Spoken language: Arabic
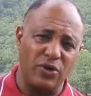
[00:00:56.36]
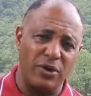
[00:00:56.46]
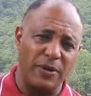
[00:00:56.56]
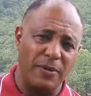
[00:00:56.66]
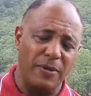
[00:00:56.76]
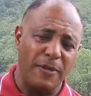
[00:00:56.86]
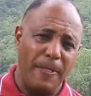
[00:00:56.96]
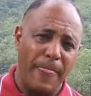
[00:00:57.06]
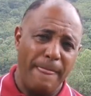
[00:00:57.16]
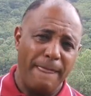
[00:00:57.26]
آه،
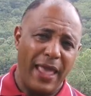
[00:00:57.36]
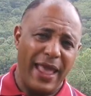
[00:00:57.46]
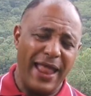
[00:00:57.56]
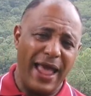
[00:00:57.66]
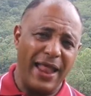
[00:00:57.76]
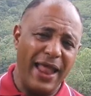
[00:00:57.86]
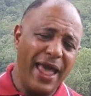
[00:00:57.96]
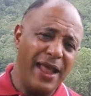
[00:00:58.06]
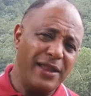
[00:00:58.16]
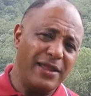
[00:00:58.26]

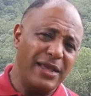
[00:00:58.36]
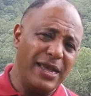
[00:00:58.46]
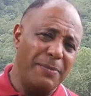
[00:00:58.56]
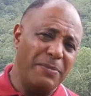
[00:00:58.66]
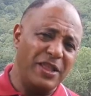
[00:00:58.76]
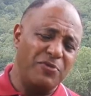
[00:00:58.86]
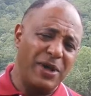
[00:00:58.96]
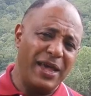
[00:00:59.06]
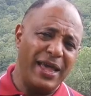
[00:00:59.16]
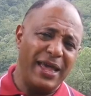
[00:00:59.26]
الان آه،
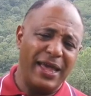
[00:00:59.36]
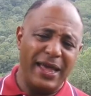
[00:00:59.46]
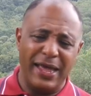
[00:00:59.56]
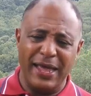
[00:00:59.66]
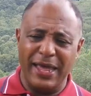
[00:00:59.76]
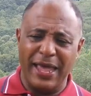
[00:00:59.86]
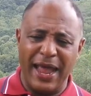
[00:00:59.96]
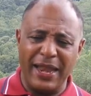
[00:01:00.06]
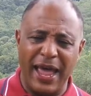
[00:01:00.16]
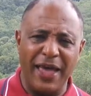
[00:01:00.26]
بالنسبه
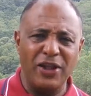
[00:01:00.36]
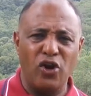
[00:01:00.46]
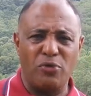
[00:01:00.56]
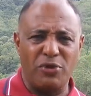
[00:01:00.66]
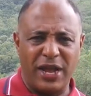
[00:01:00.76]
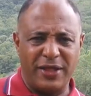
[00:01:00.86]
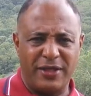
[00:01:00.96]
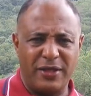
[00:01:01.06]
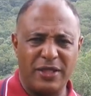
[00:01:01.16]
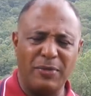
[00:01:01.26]
يعني هذه الهرمونات
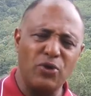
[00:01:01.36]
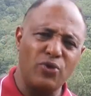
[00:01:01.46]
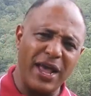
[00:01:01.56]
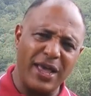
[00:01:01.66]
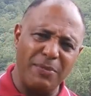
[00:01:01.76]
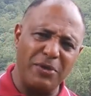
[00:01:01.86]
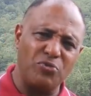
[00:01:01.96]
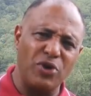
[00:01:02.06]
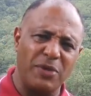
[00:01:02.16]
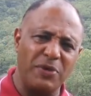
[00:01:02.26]
طبعا هناك
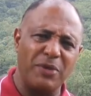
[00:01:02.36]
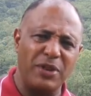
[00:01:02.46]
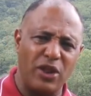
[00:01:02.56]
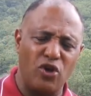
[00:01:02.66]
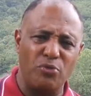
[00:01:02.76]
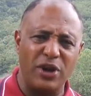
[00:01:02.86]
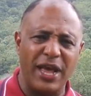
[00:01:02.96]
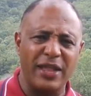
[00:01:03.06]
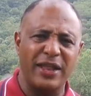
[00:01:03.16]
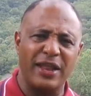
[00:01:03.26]
مجموعه كبيره من الهرمونات